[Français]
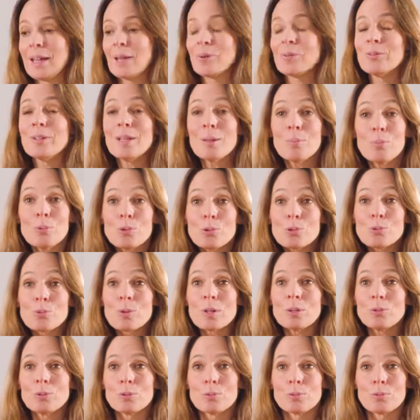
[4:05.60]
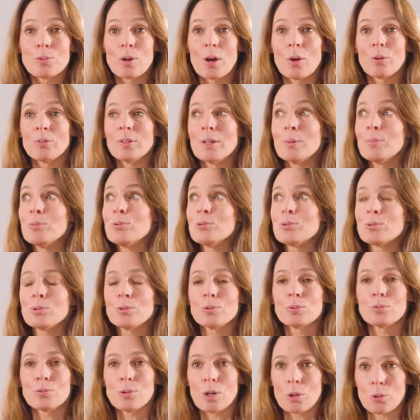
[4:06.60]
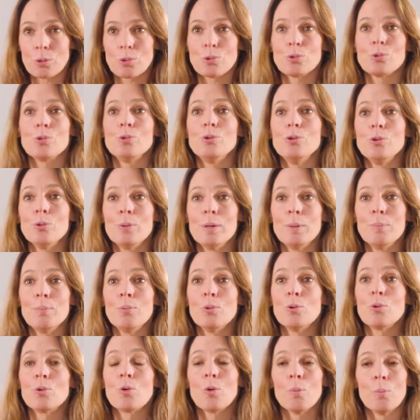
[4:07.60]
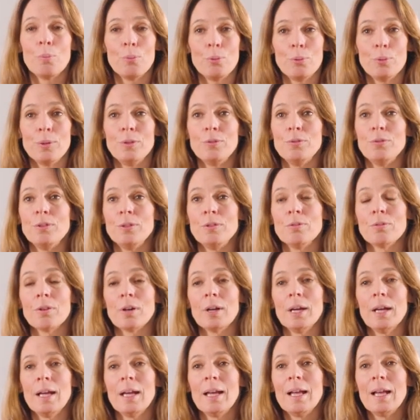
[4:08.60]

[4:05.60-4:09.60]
Et on a besoin de voir, on a besoin de voir que ce lieu est beau, qu'on peut y vivre.